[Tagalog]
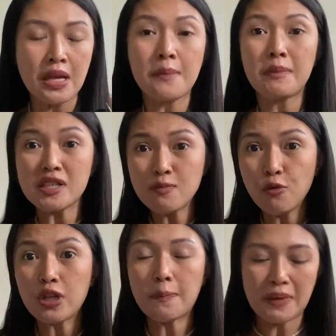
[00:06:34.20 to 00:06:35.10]
mas
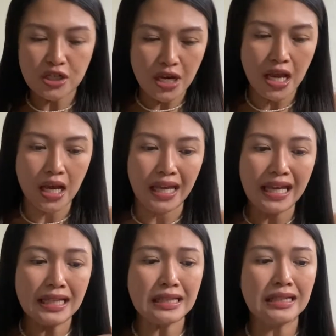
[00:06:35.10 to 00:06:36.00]
mura pa siya.
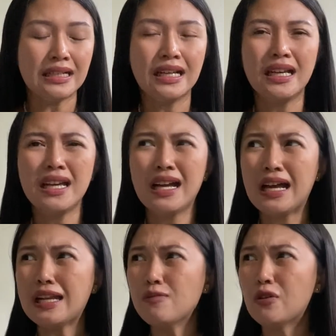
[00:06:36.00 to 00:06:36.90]
And,
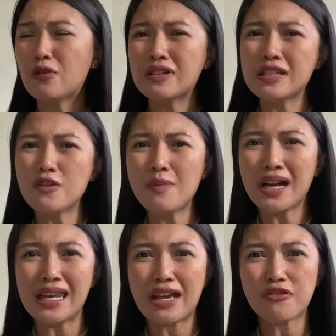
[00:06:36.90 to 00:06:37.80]
alam niyo kasi yung mga
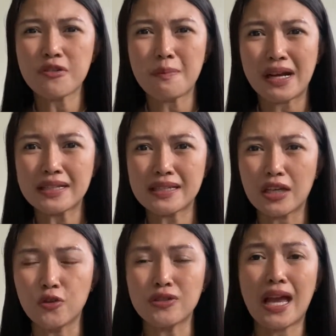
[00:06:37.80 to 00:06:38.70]
leather bags
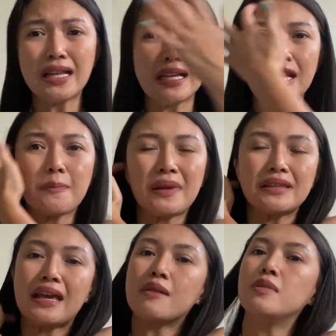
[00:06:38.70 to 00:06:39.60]
ngayon, dahil na
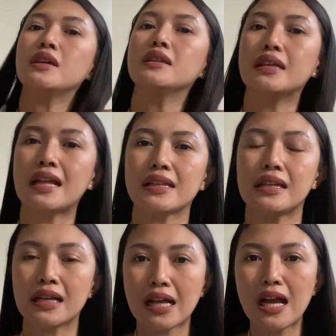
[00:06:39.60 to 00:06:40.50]
nag-pandemic, hindi
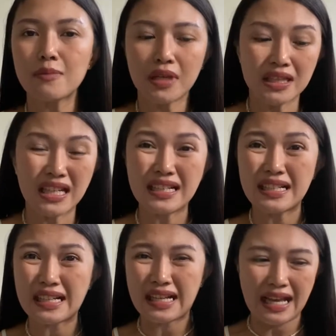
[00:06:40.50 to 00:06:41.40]
natin nagamit,
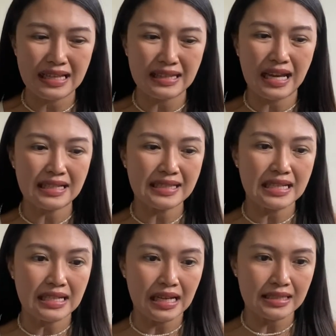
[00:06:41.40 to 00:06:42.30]
nagkanda,
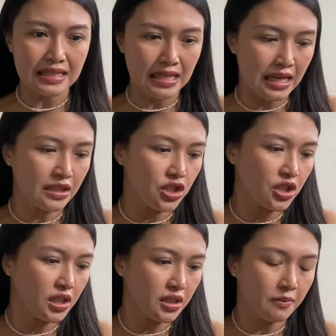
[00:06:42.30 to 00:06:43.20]
sira-sira na
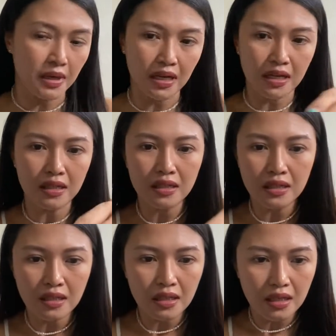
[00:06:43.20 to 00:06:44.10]
siya, ba diba?
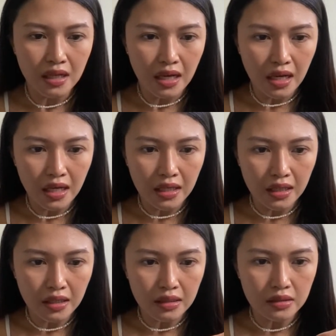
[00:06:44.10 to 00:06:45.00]

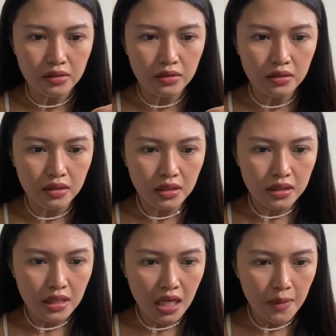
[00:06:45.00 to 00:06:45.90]
Ayan.
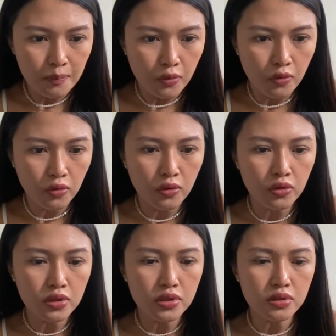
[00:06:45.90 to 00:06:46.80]

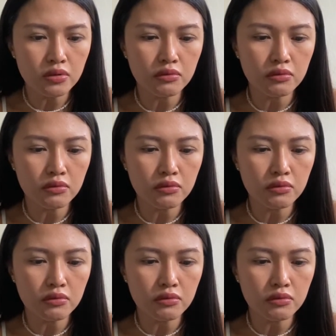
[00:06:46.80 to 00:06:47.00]
Tapos,